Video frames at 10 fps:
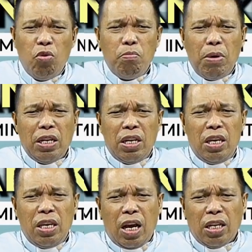umat
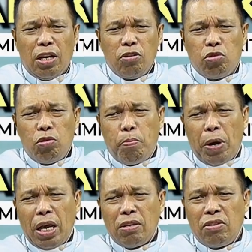diingatkan
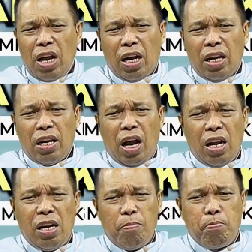supaya jangan
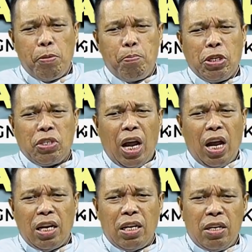ada
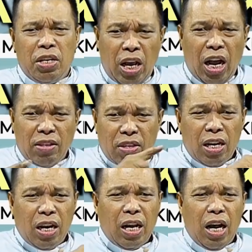perpecahan di
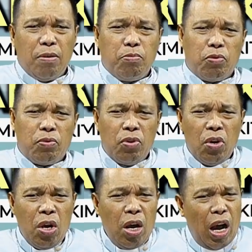antara kamu.
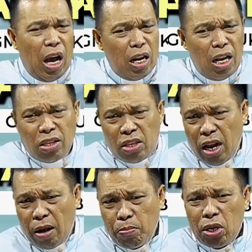Allah
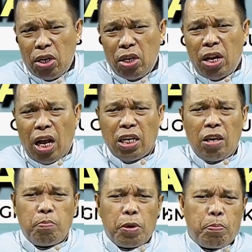tidak
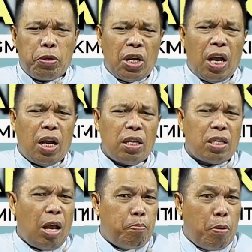menghendaki
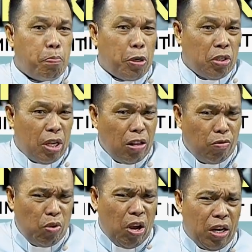perpecahan, tapi
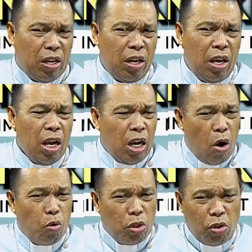persatuan,
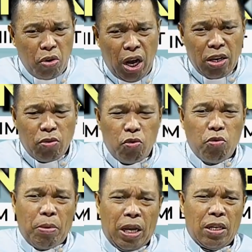keutuhan
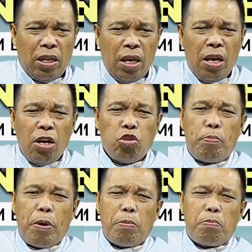umat
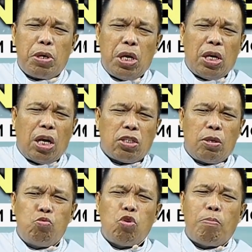supaya mereka
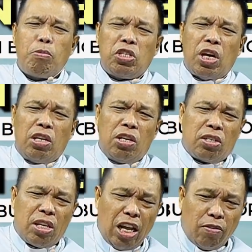semua menjadi
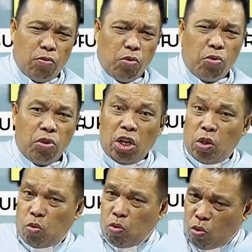satu
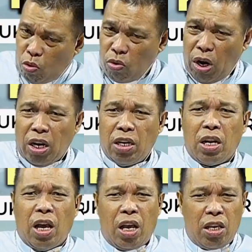itu
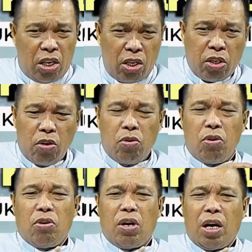adalah isi
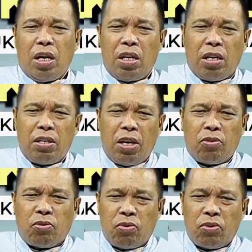doa dari
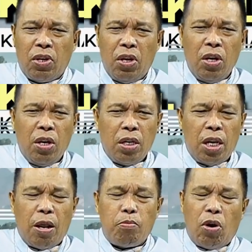Yesus
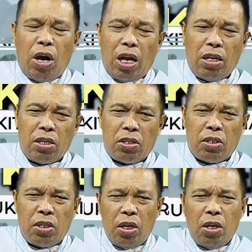dalam
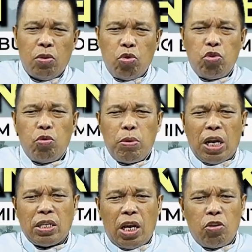Yohanes
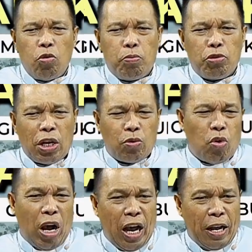17 ayat
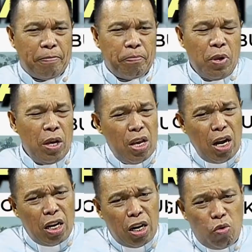21a.
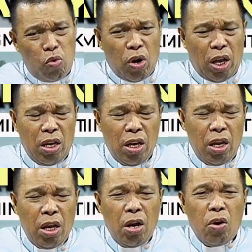Yang kedua,
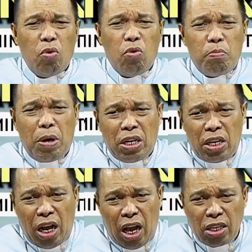umat
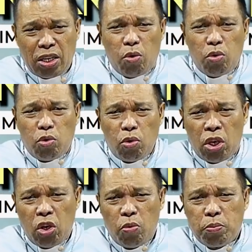diajak
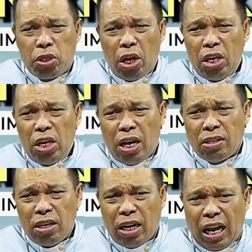untuk hidup
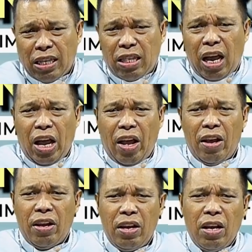seia sekata.